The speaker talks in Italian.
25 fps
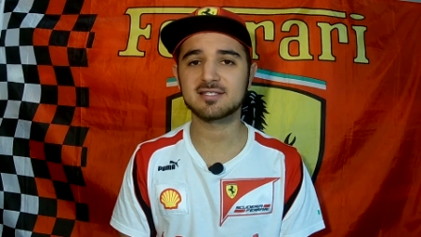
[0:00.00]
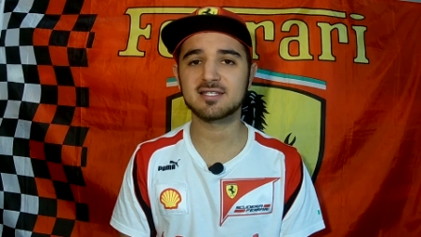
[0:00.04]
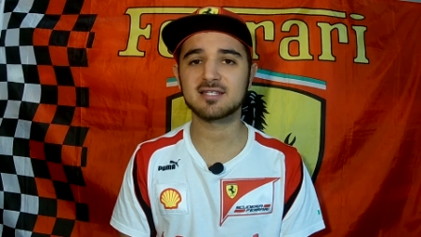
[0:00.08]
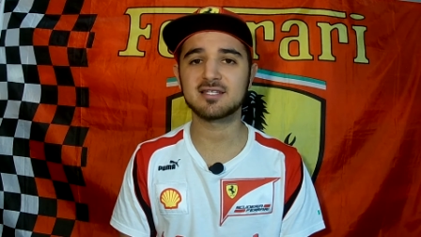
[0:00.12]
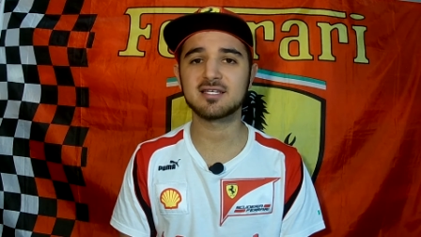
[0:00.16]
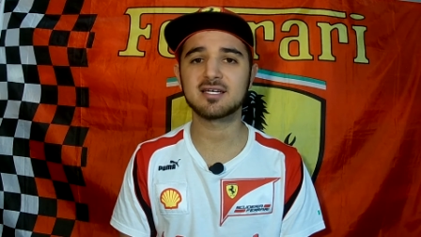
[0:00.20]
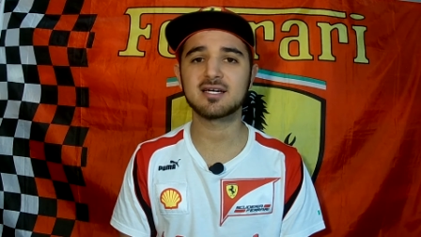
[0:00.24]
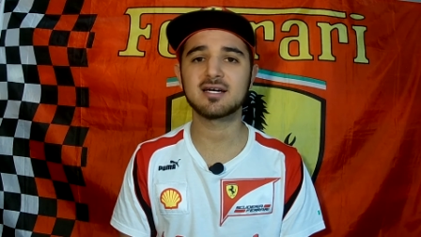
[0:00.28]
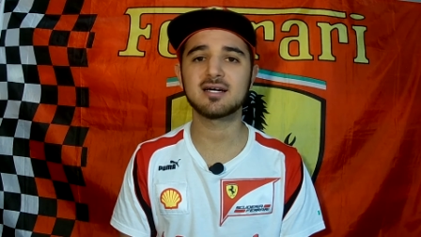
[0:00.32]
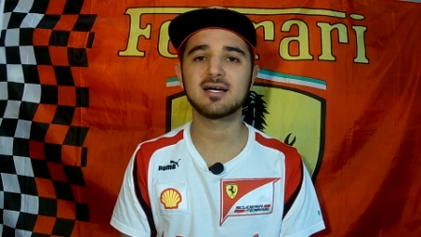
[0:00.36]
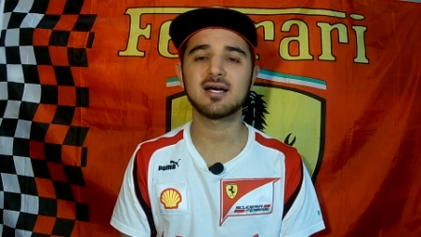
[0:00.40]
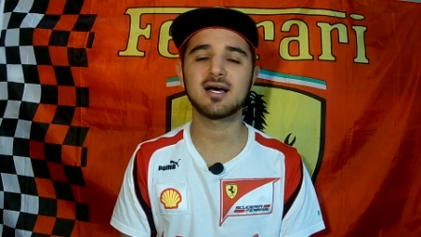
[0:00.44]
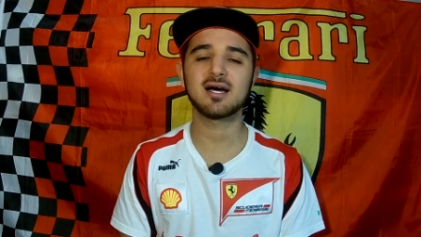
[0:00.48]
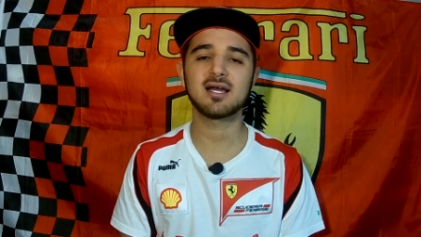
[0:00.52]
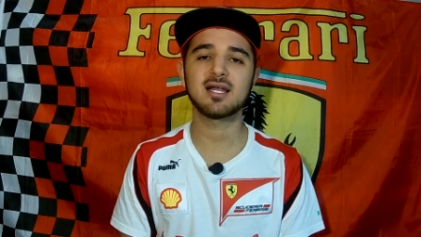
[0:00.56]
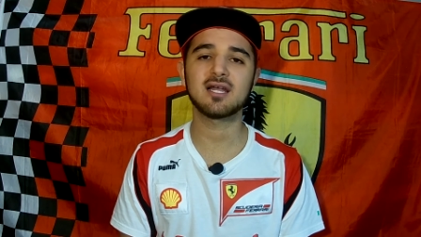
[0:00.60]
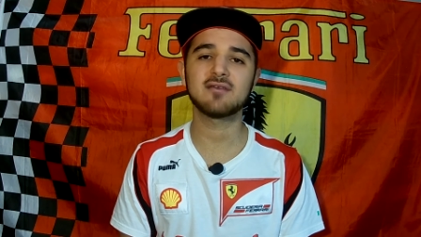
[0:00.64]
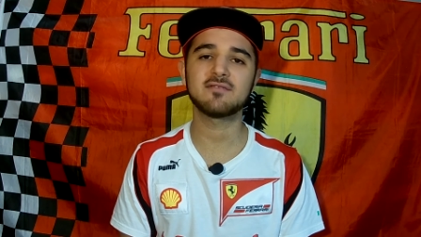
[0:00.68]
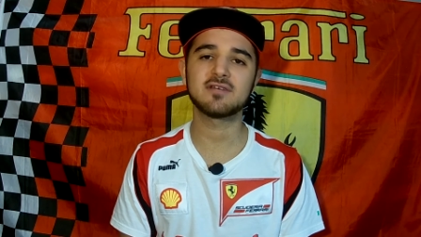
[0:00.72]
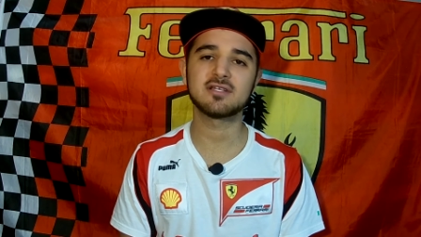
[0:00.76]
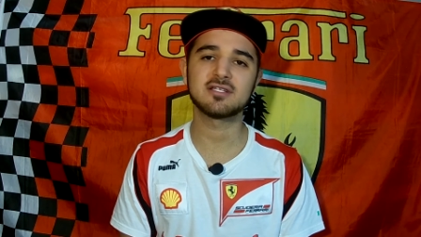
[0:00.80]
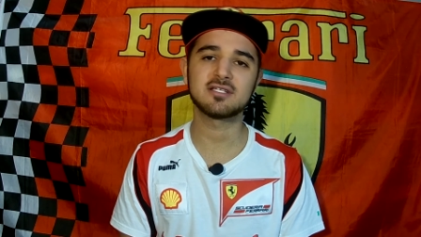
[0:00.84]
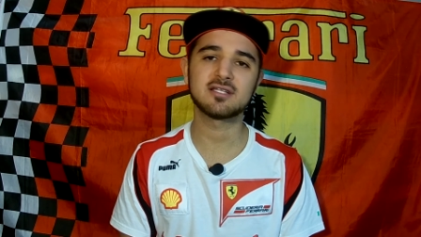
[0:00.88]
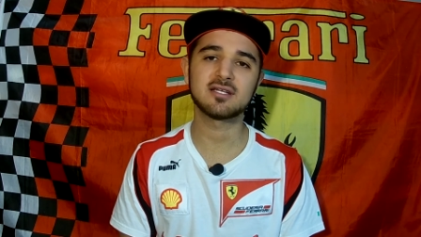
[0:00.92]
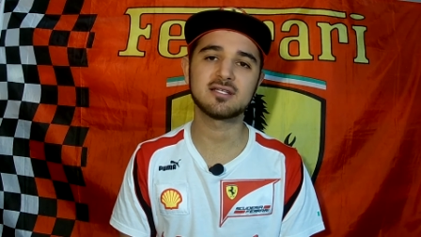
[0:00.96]
si dedica
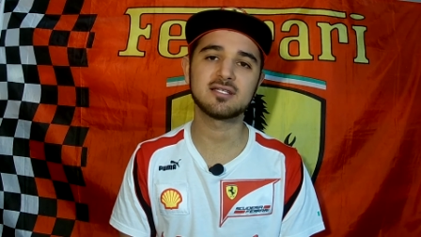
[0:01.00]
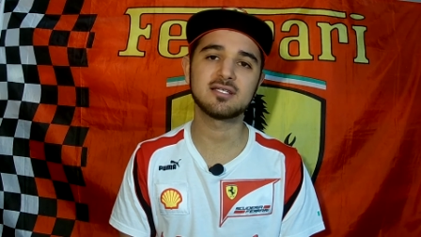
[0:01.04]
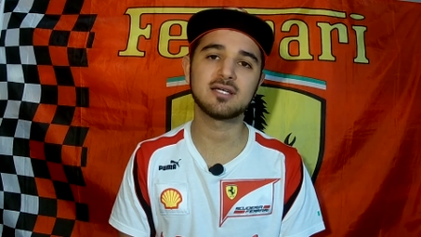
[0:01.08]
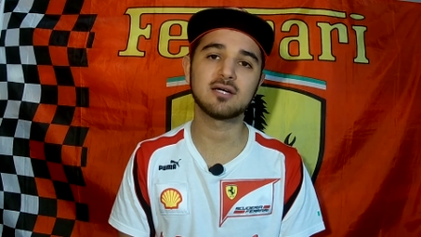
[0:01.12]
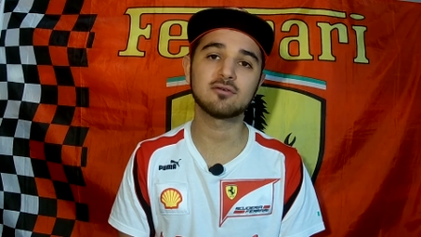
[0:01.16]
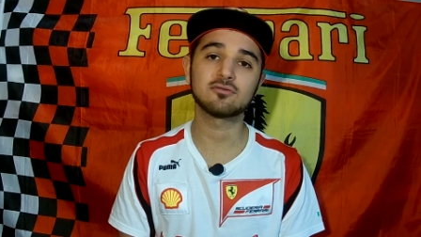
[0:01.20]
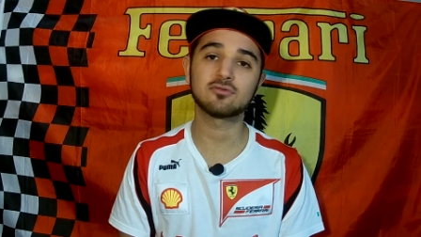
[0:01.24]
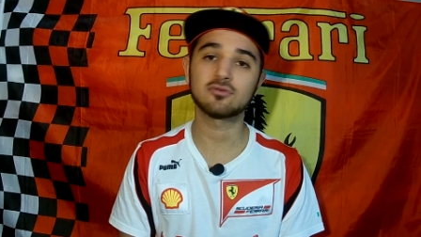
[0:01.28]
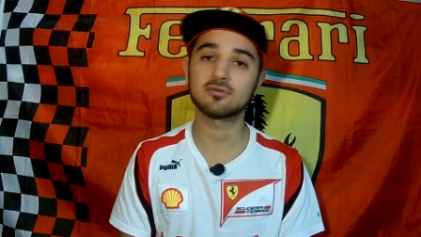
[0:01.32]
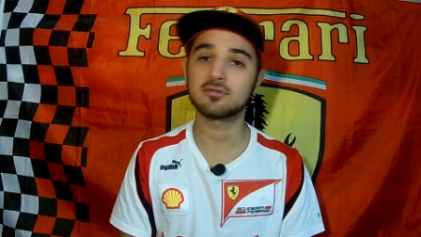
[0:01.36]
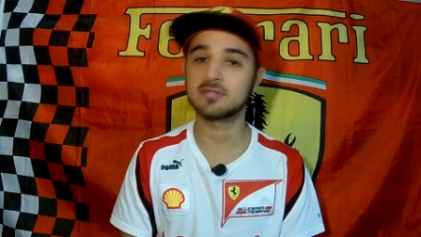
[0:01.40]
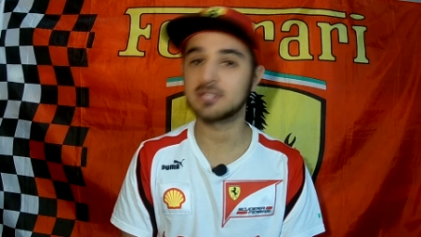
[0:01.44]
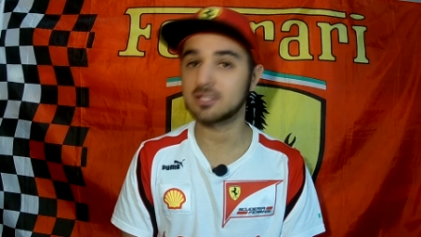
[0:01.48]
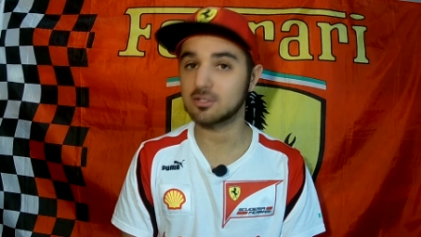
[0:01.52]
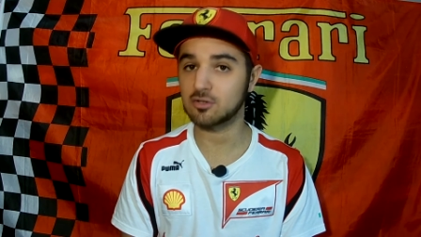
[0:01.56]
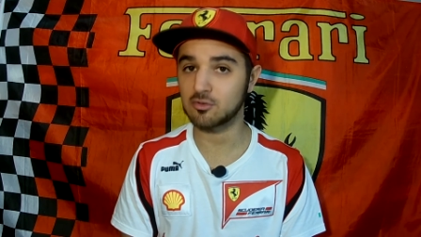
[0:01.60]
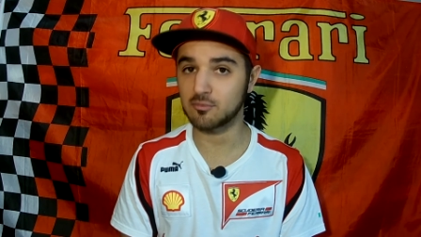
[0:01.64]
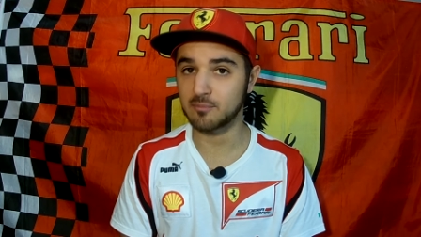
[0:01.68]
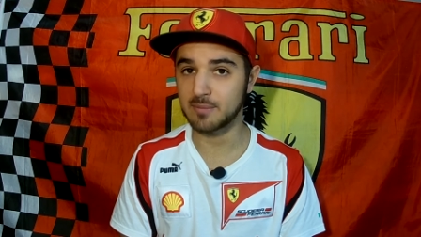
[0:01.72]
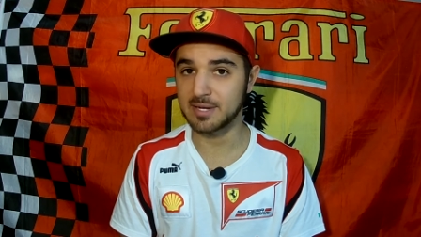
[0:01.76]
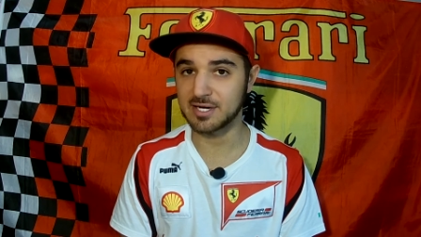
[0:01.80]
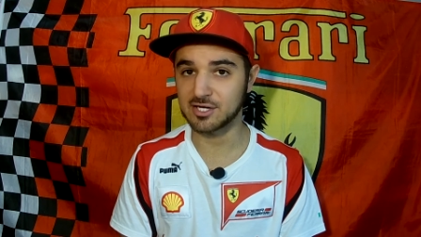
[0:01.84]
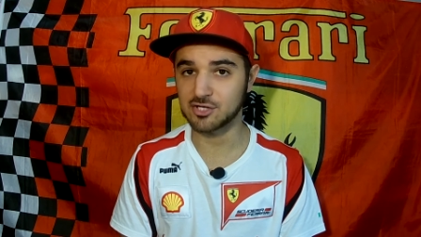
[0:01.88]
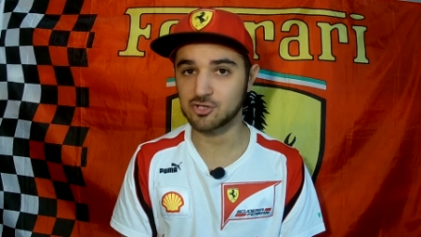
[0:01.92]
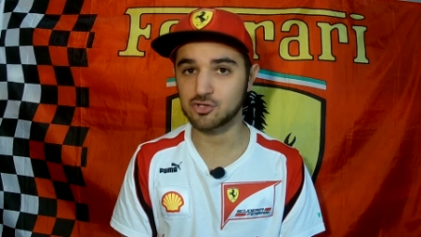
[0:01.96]
alla vendita di auto in
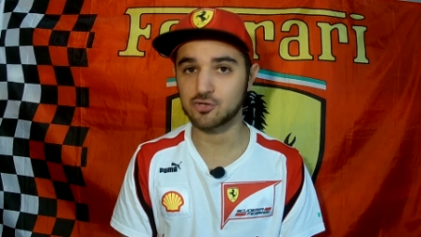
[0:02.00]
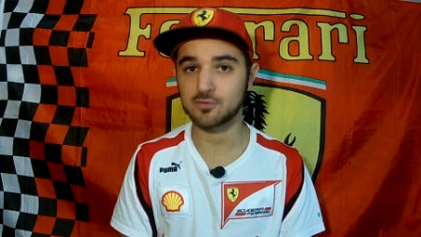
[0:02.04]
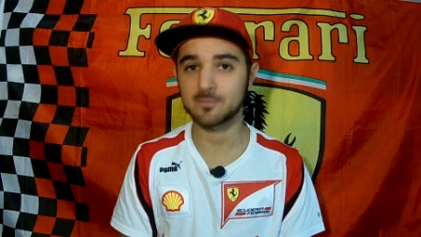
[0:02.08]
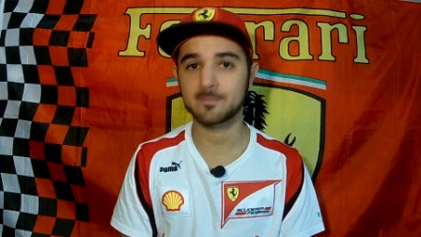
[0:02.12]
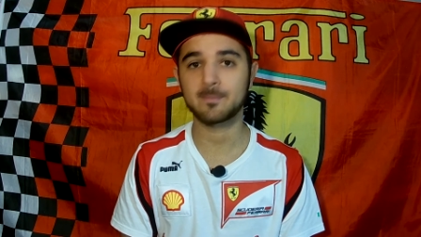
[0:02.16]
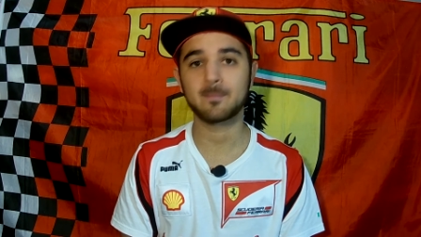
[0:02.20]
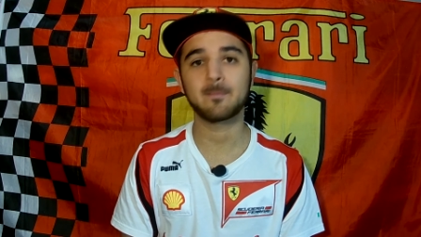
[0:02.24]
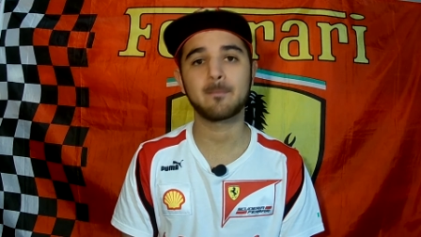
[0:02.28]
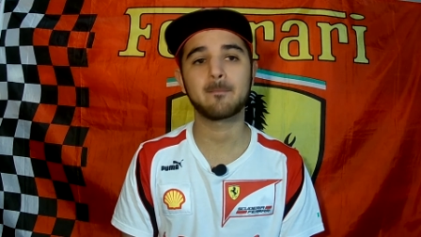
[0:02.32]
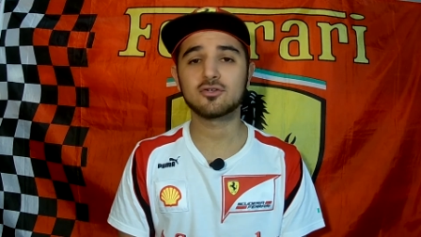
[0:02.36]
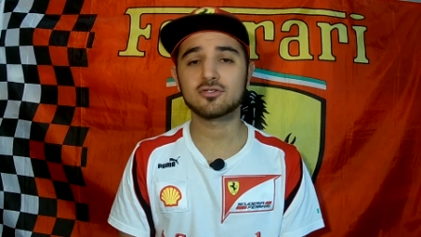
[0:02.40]
commercio.